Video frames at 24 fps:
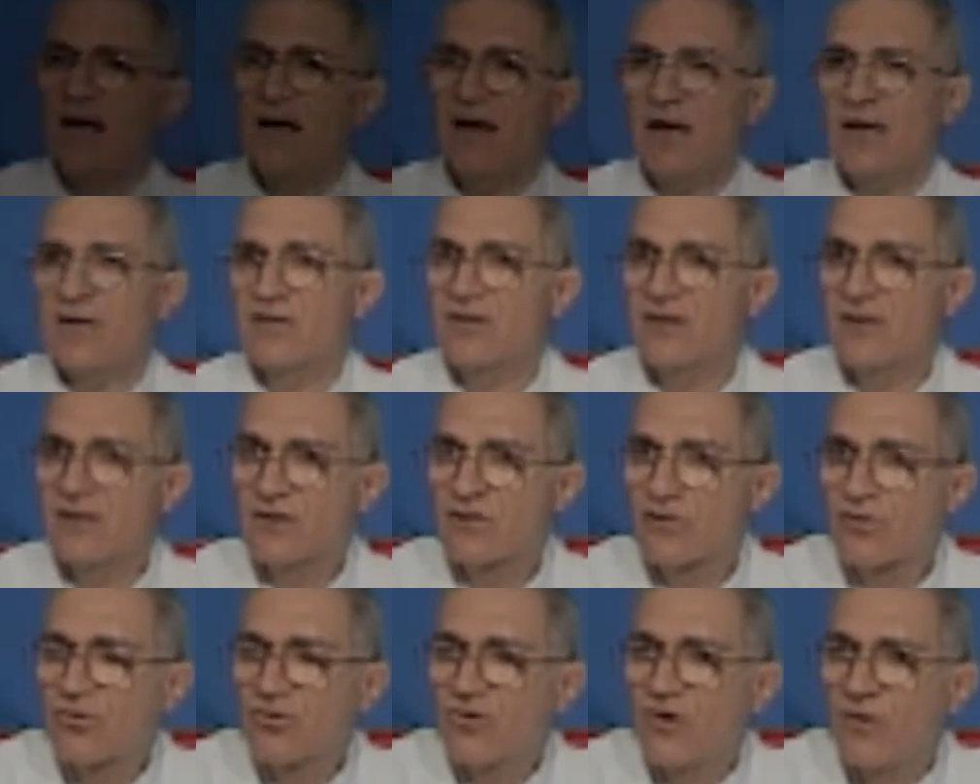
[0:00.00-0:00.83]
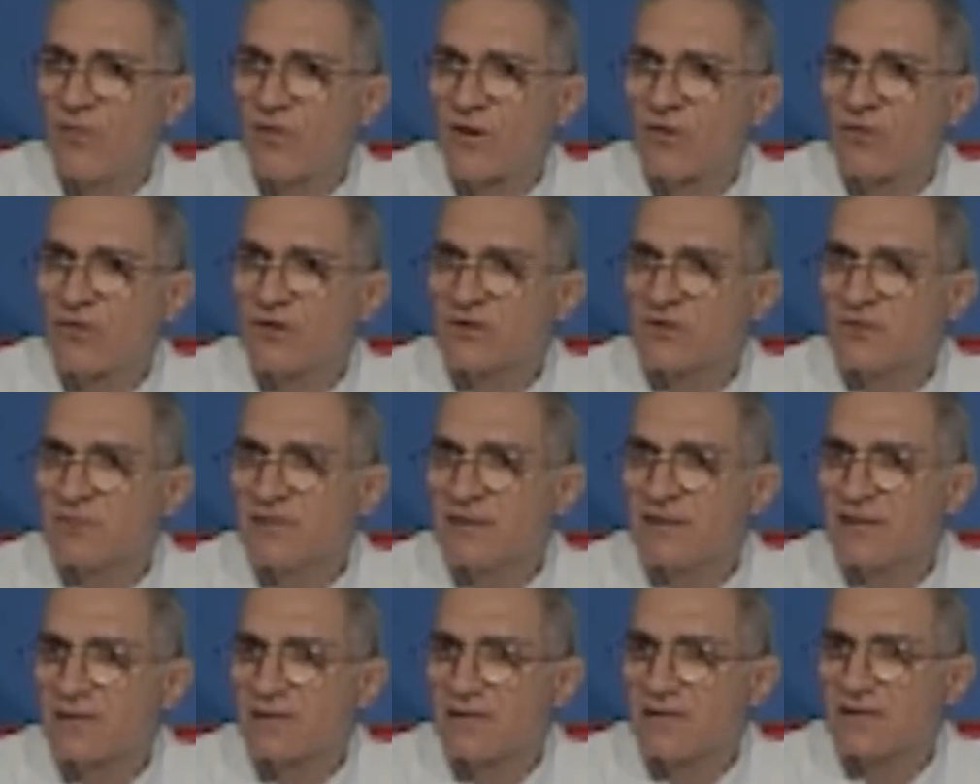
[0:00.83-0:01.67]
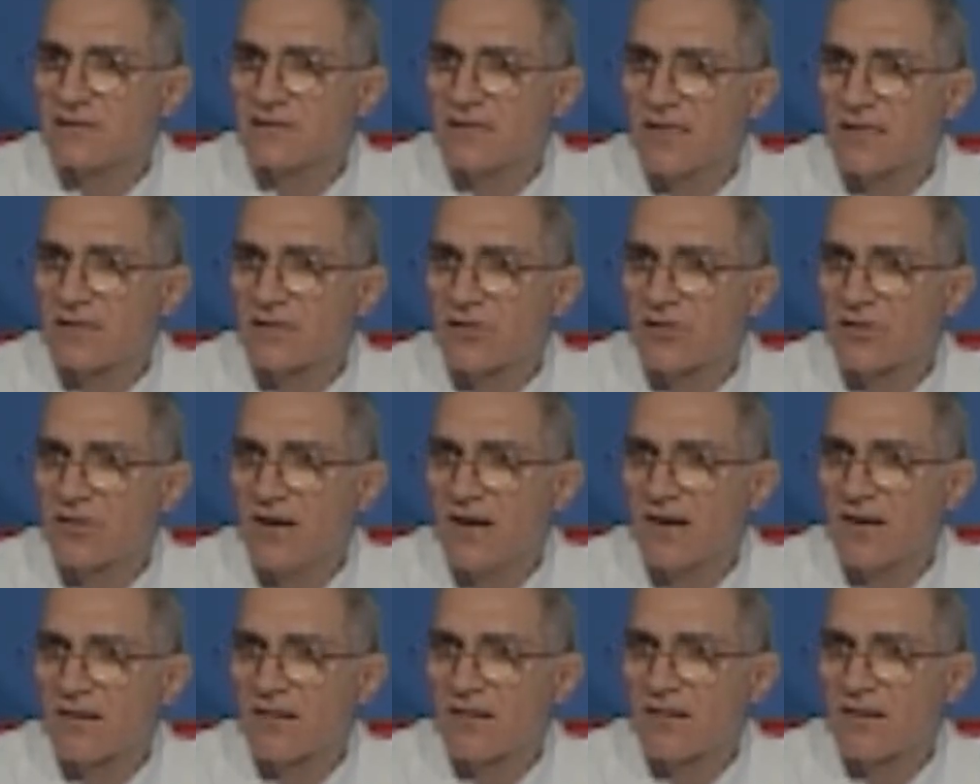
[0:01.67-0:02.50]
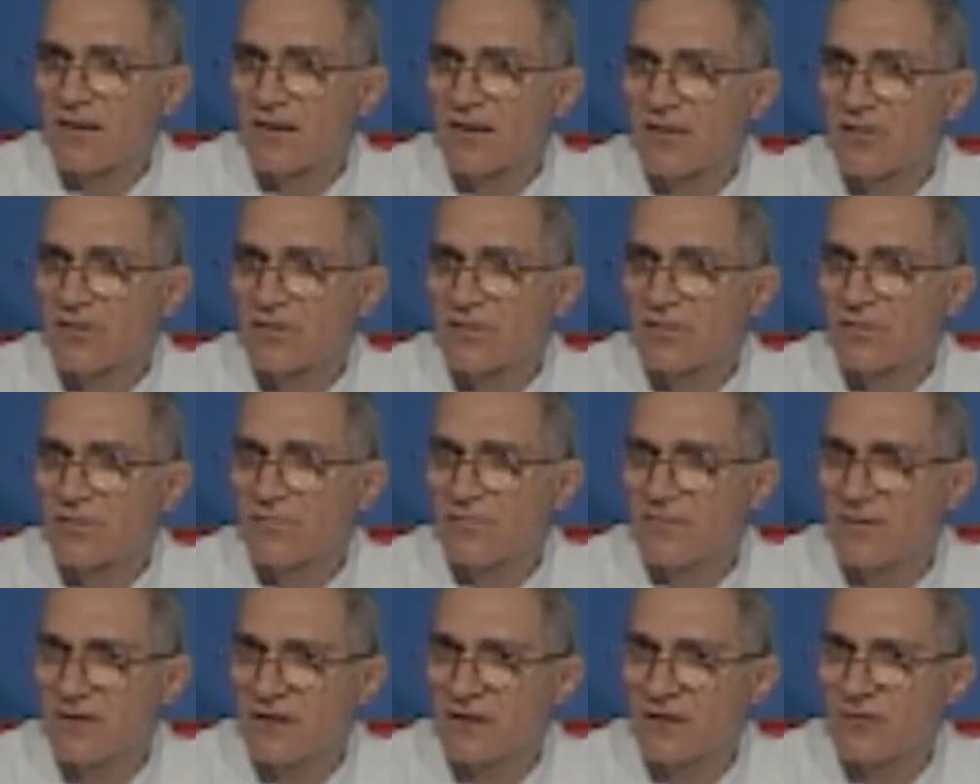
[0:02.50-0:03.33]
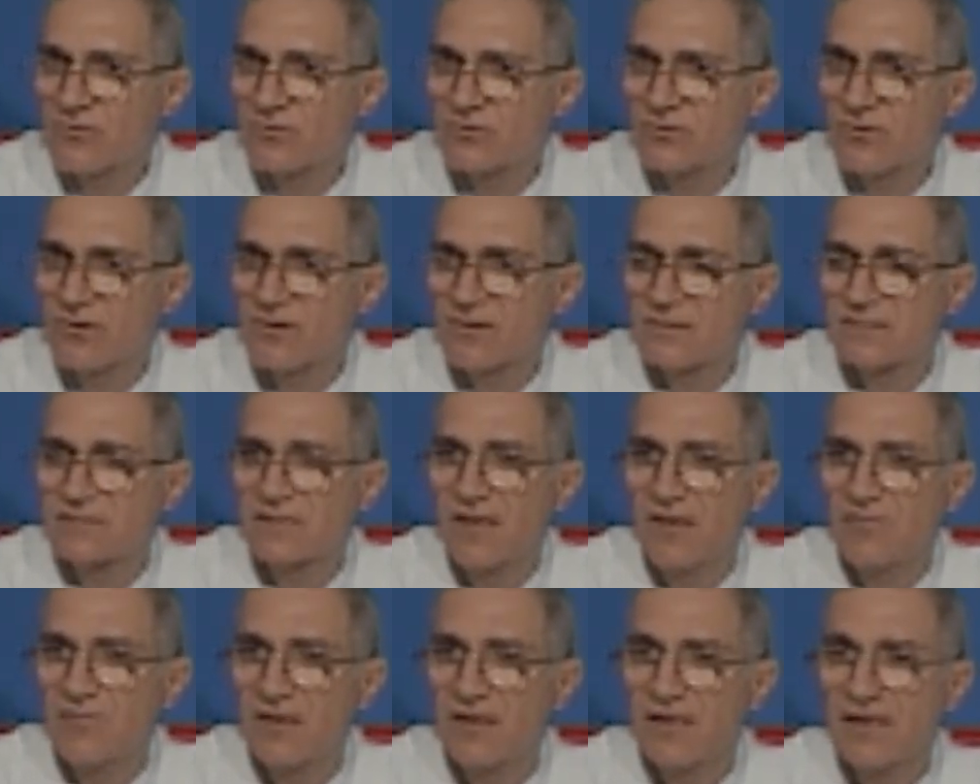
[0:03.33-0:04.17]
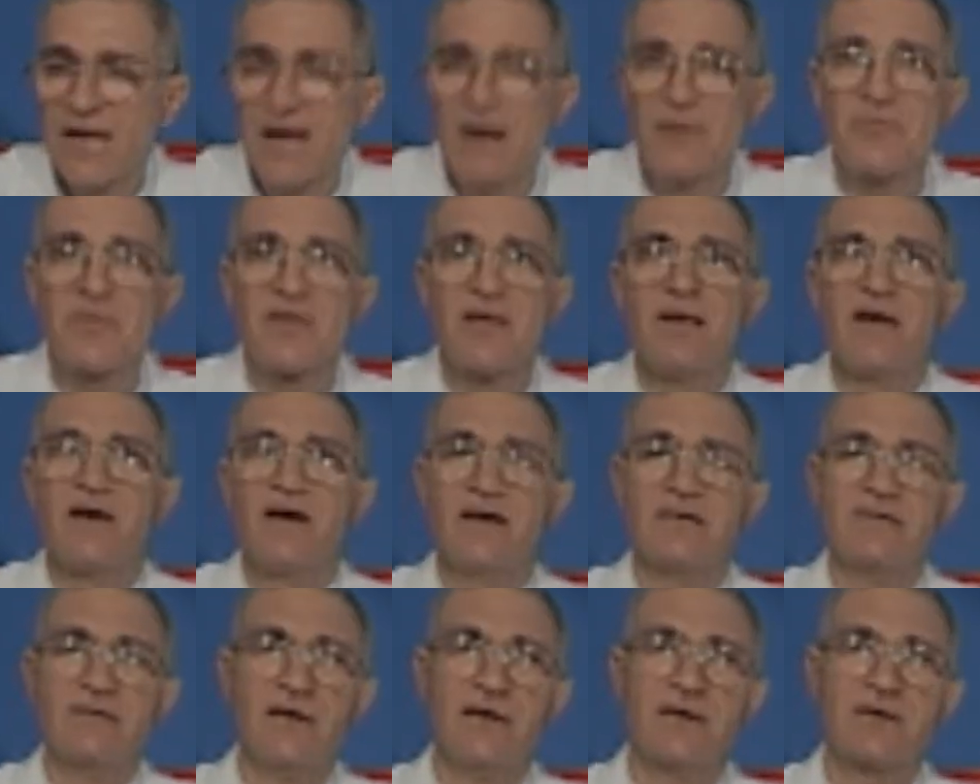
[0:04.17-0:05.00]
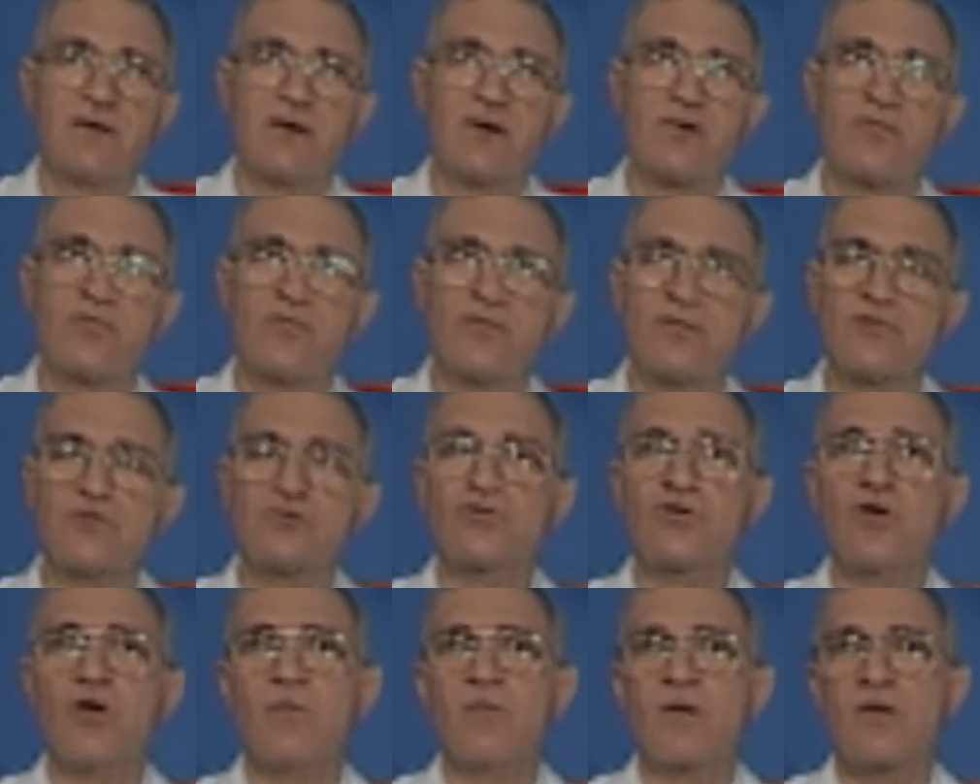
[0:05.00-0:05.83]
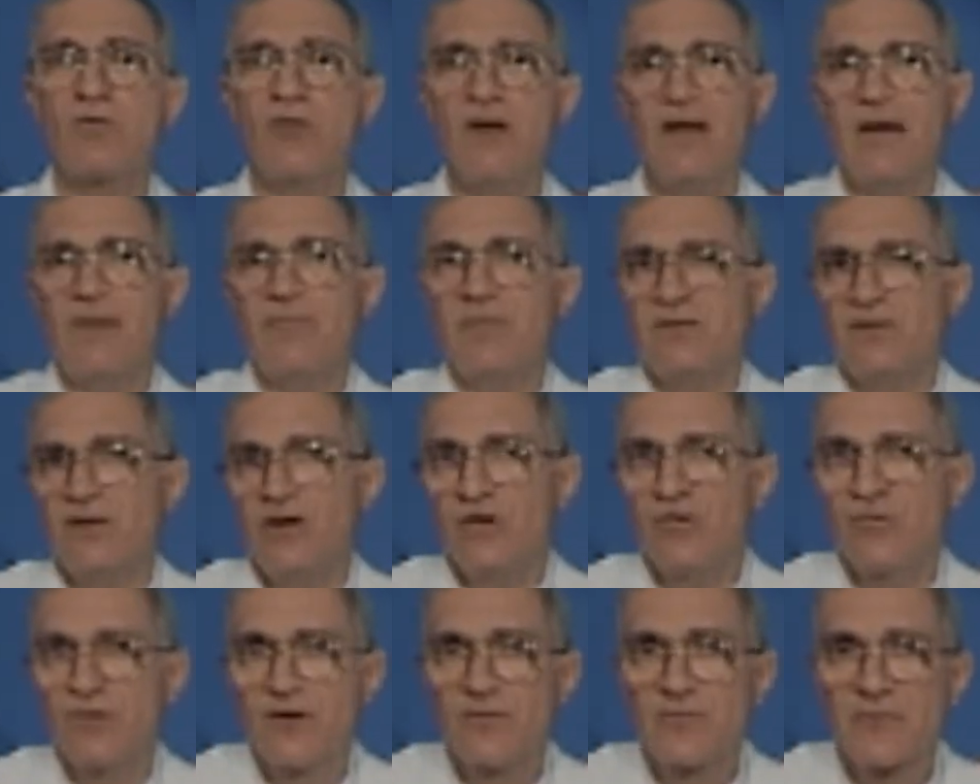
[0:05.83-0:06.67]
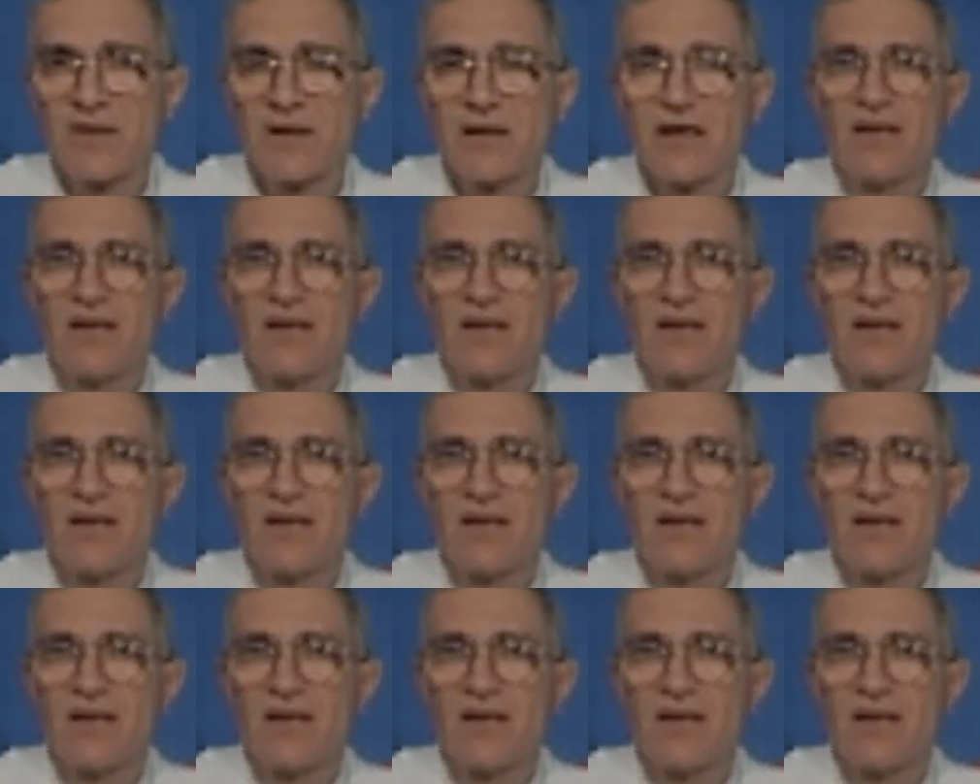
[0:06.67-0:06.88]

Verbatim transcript: آه، عجينة الشومر والشبنت لإزالة الشعر الخشن تفيد وشلون استعملها نعم هسه احنا نقول الشومر هو حبة حلوة